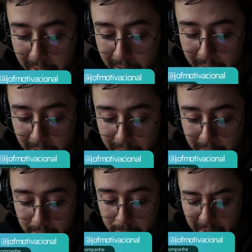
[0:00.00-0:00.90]
é,
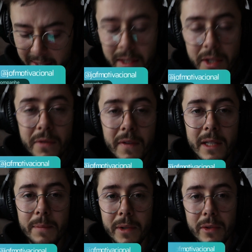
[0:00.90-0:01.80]
para incentivar
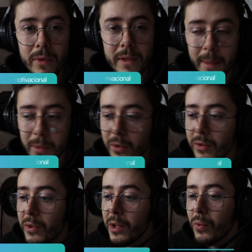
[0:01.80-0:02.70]
as pessoas, sabe? Eu não
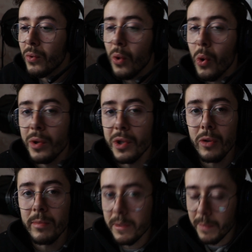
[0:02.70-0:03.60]
sou nenhum coach
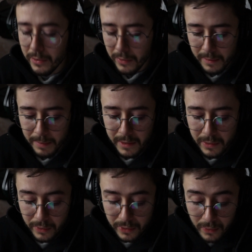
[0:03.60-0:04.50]
como as pessoas
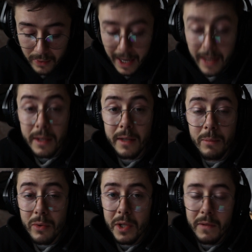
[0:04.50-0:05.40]
pensam, eu sou um cara que
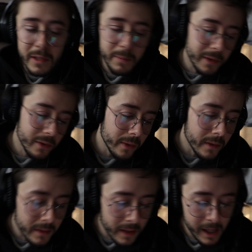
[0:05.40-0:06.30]
motiva as
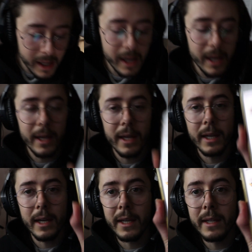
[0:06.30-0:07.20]
pessoas.
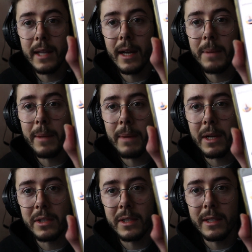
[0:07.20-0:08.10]
Aqui tá a minha
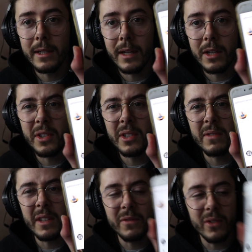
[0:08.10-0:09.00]
página, né? Acho que não
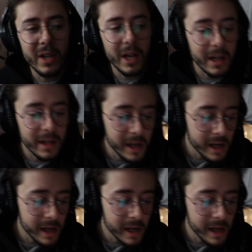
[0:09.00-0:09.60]
vai focar.